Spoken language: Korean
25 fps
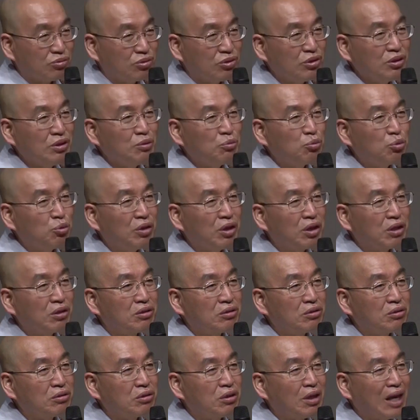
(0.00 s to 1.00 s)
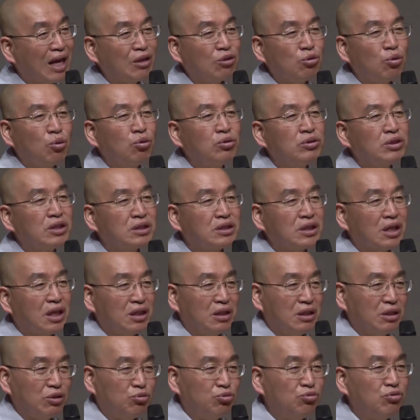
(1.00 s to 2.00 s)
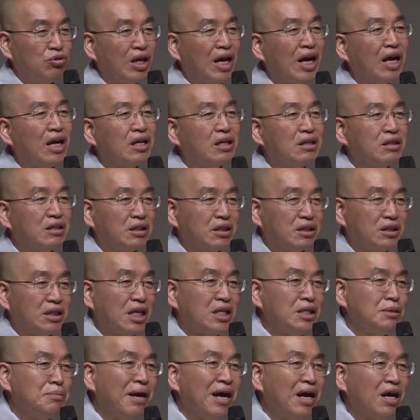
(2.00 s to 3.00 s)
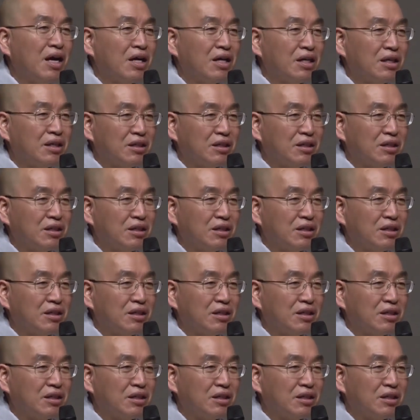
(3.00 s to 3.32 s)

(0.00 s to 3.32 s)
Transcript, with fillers: 스님왜 그걸 나도 혼자 사는데 둘이 하라 그러게 사지 마.